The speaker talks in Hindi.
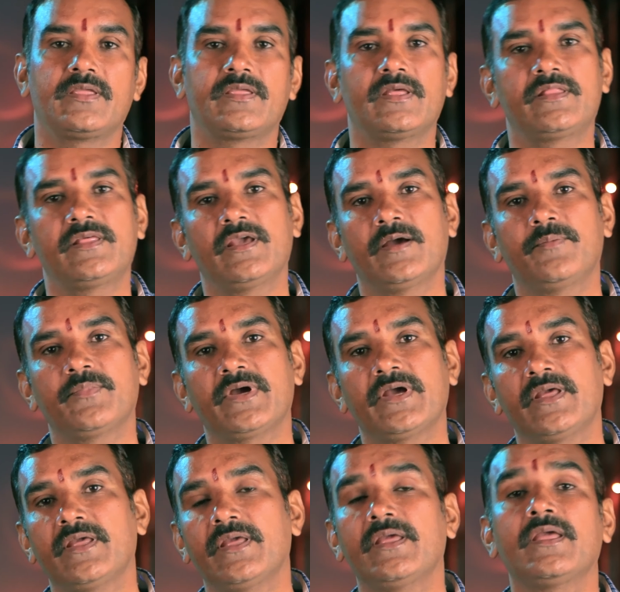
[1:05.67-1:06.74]
यदि हम
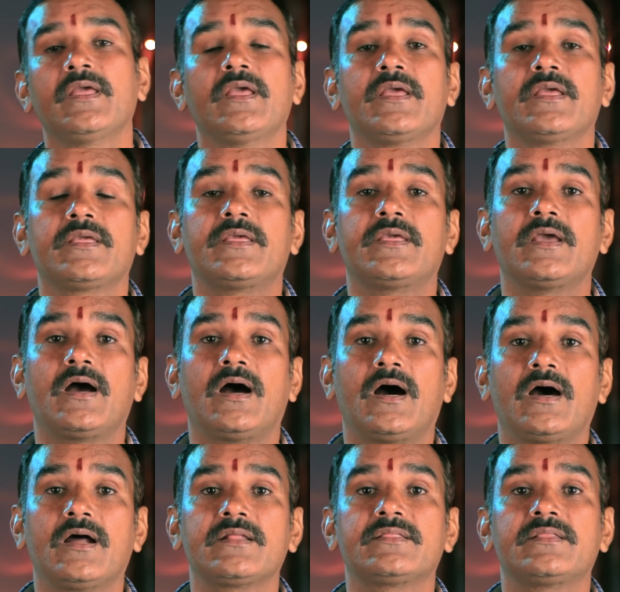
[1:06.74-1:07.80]
कहें कि
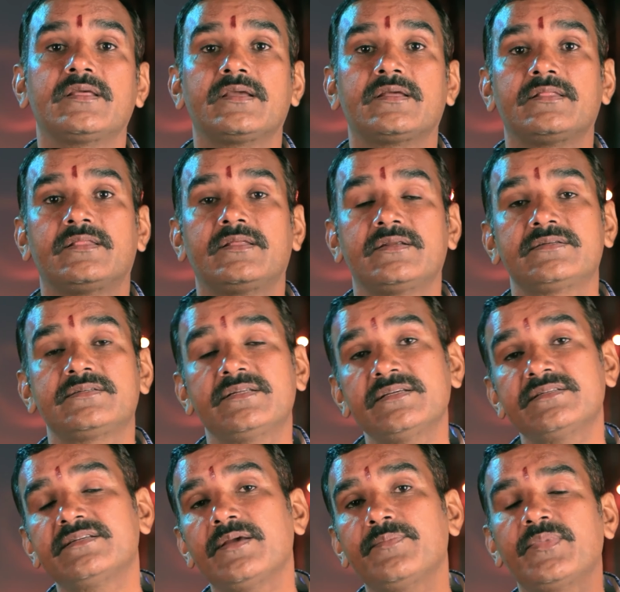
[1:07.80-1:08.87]
आर्थिक दृष्टि
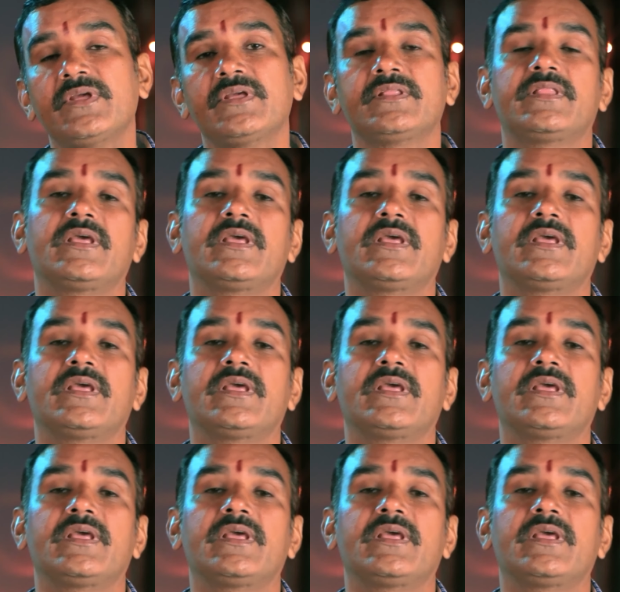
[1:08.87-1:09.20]
से भी